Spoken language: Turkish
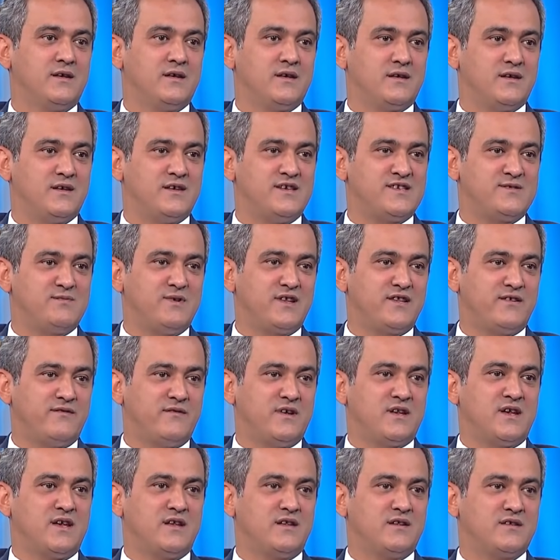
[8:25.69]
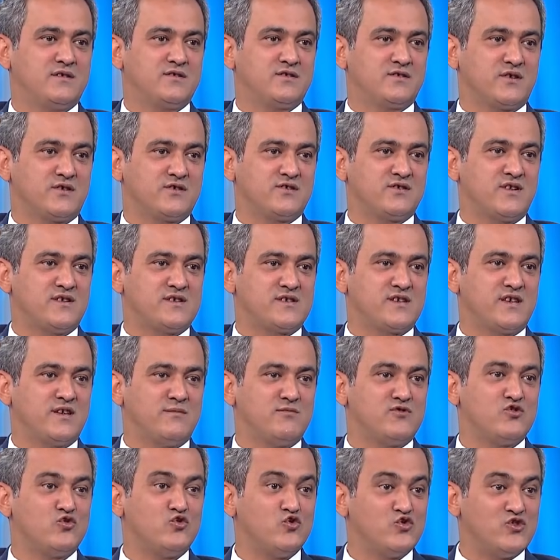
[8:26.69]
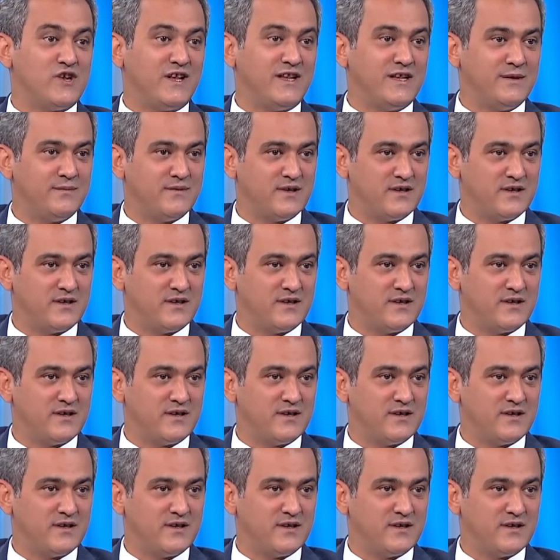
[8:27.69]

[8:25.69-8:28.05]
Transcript: e, hizmeti veren çalışan sayımız 150